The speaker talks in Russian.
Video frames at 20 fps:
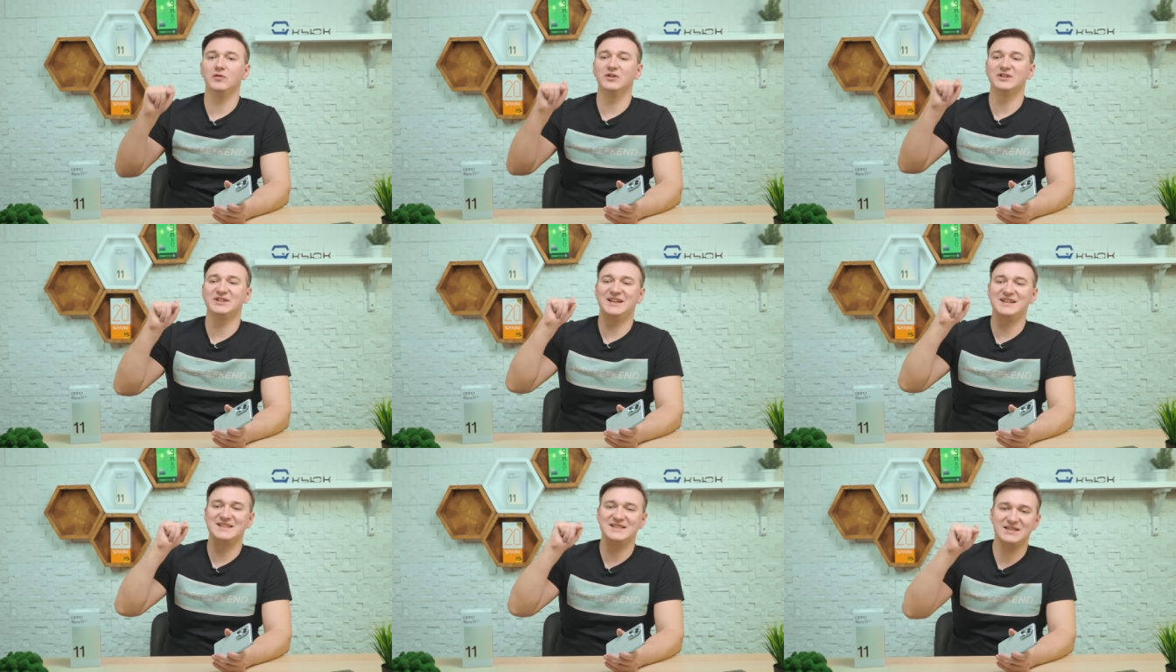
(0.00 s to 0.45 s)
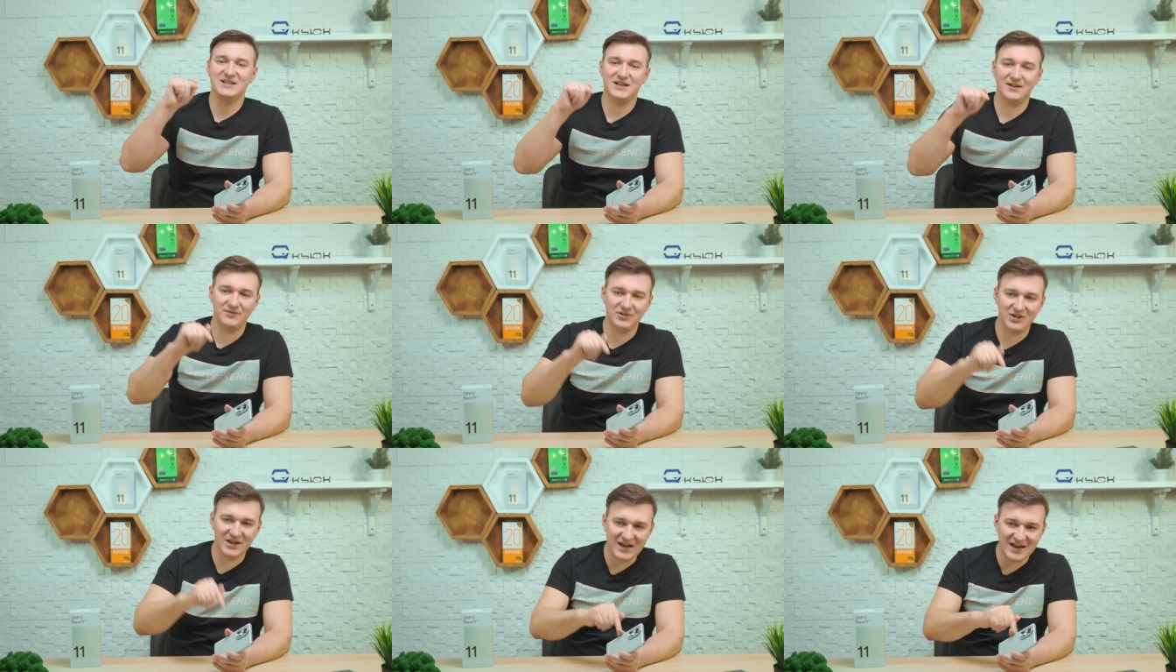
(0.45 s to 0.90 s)
вот
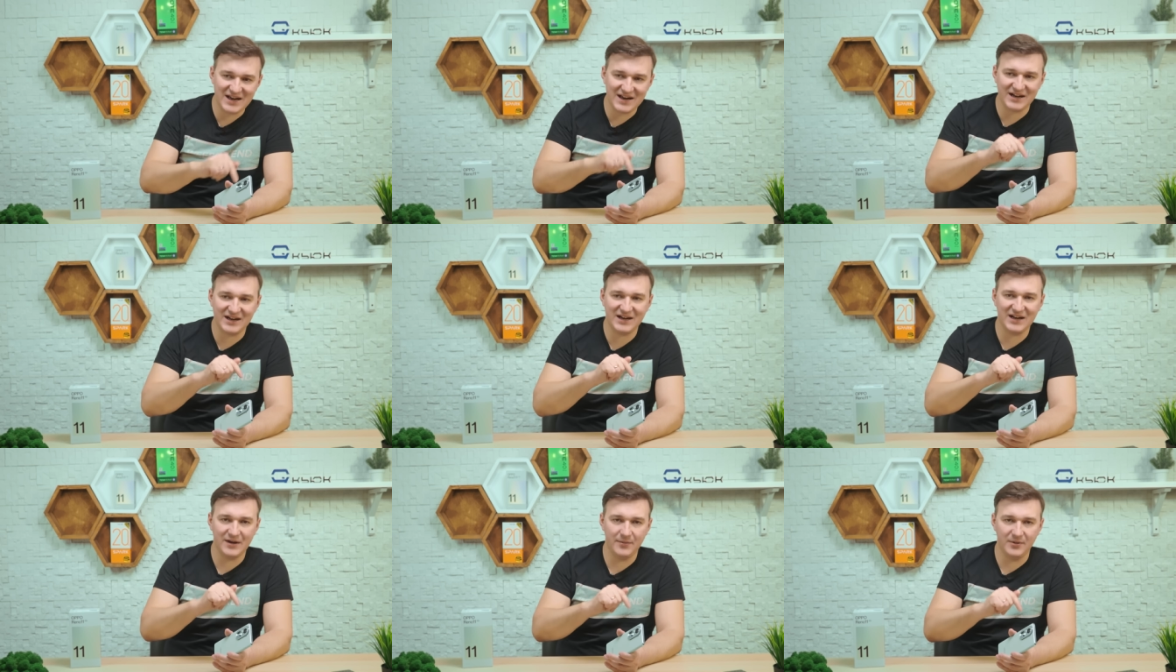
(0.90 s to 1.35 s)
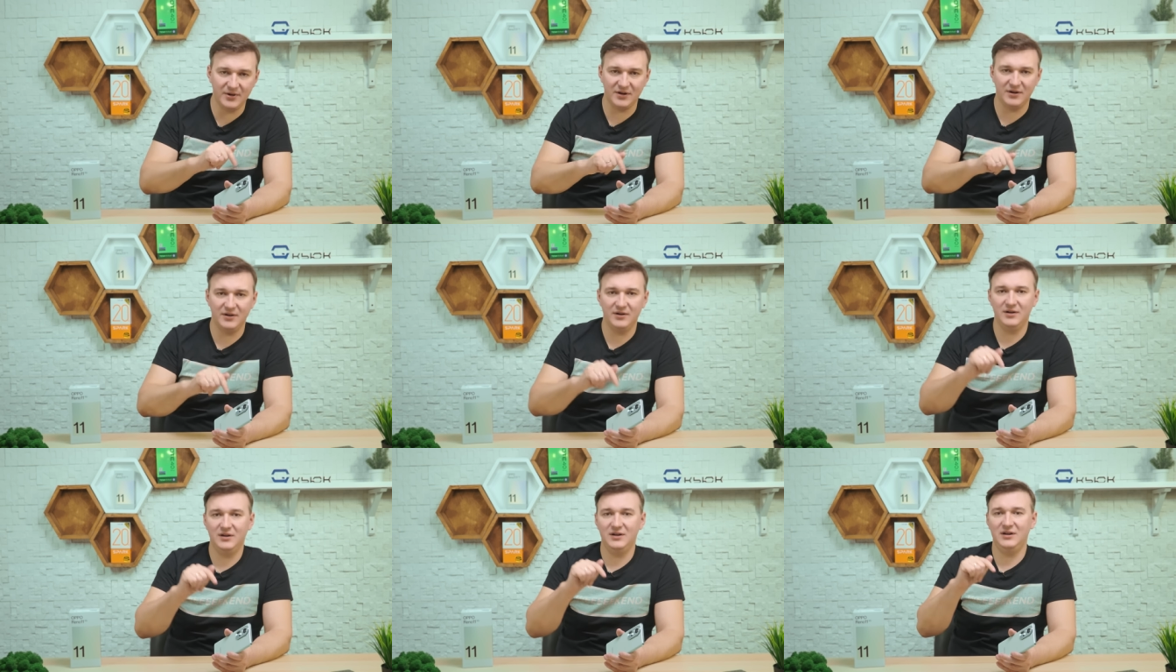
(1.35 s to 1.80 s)
основная
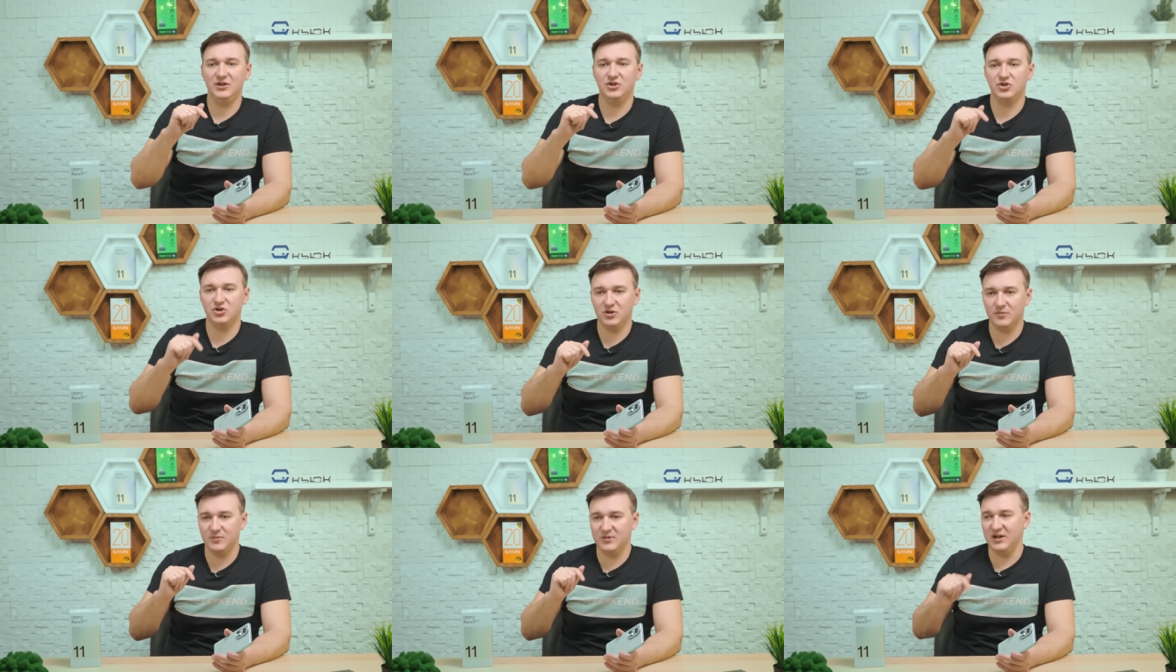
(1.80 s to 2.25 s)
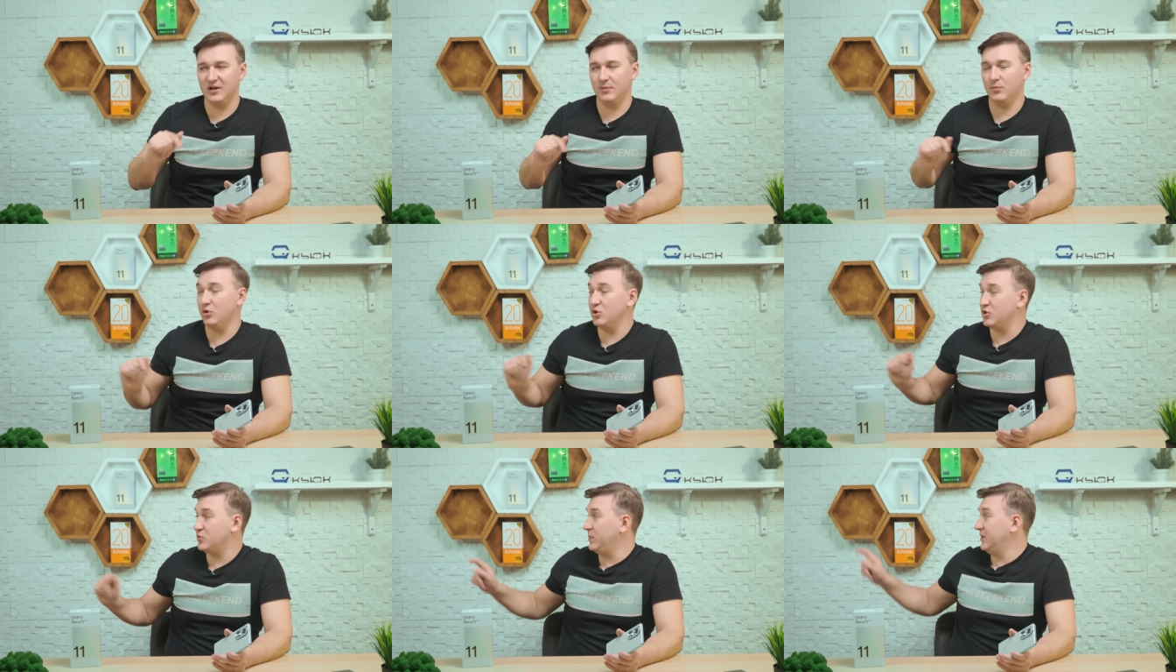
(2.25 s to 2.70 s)
камера лично мне
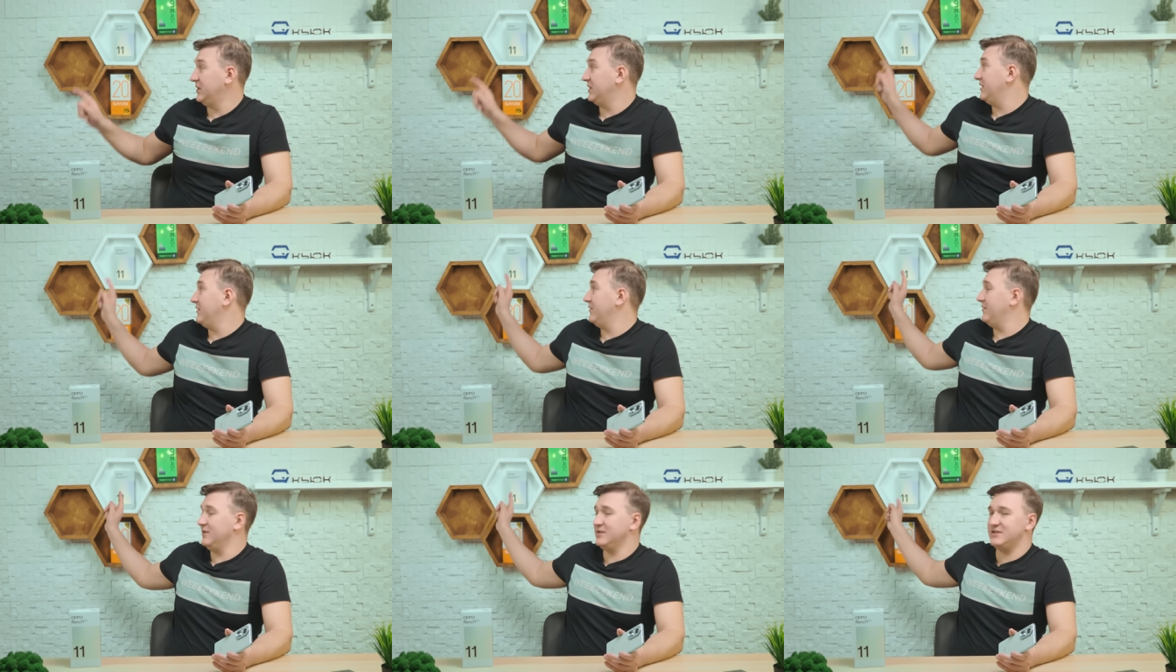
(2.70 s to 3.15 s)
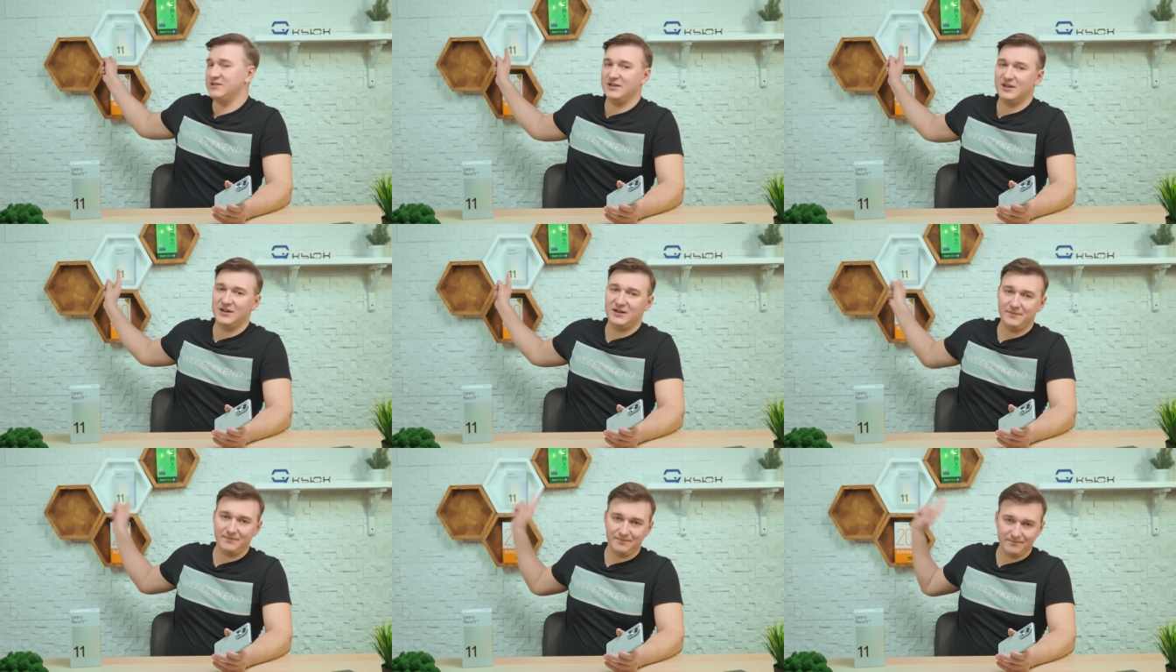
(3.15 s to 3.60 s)
больше понравилась
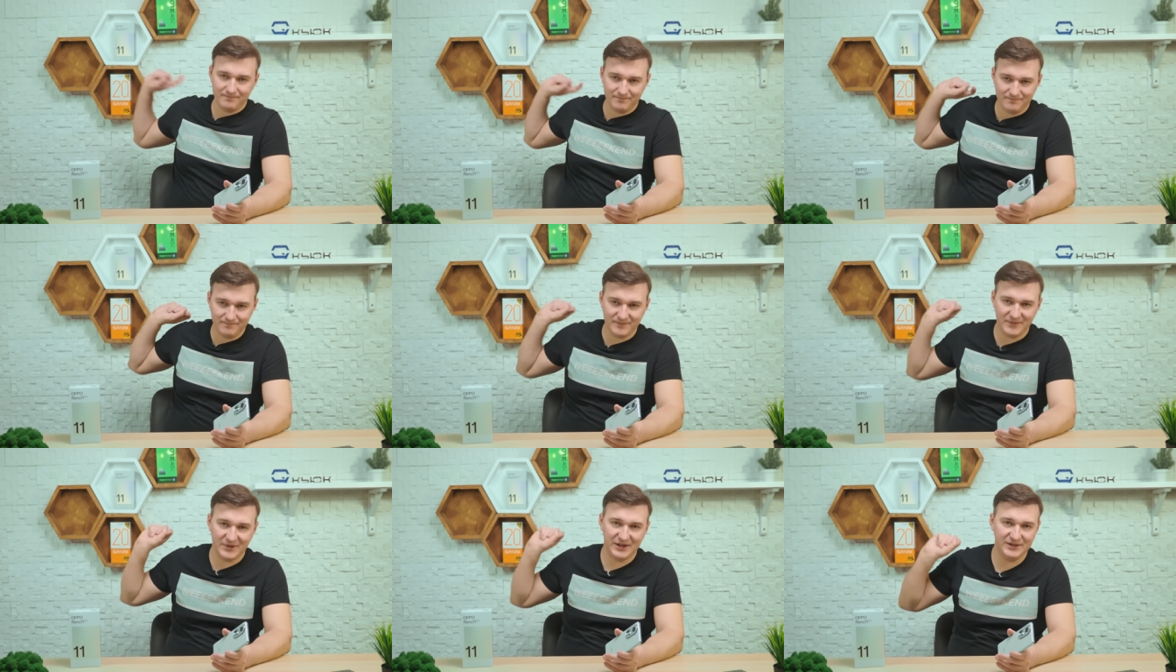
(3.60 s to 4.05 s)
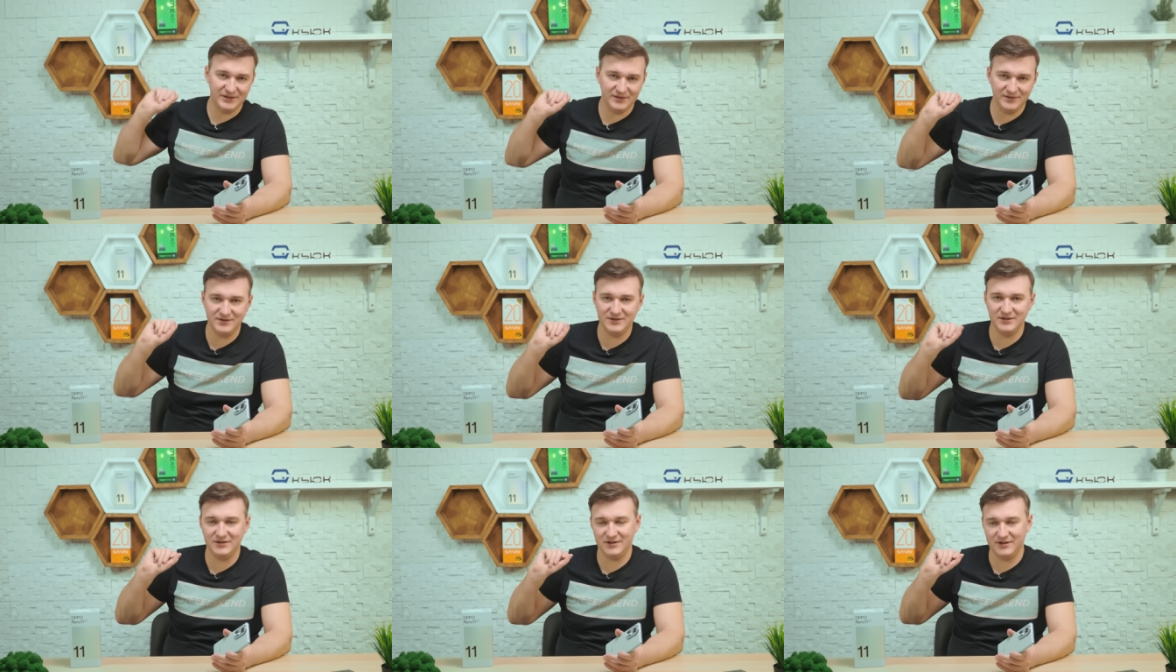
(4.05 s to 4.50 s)
на
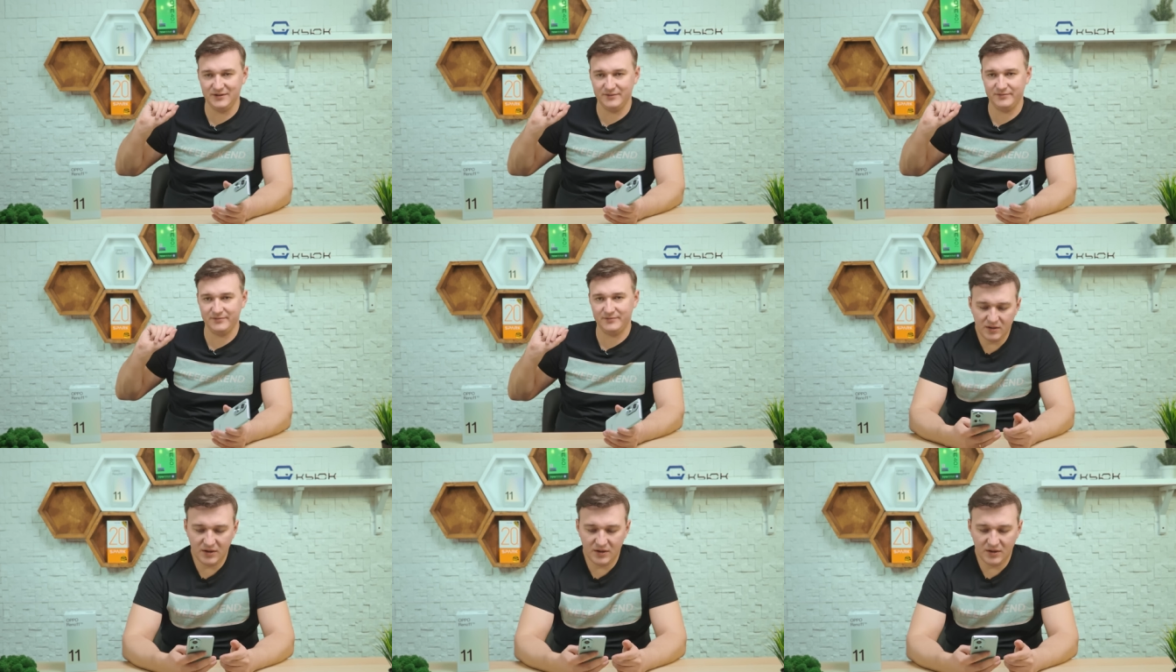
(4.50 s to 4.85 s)
11F.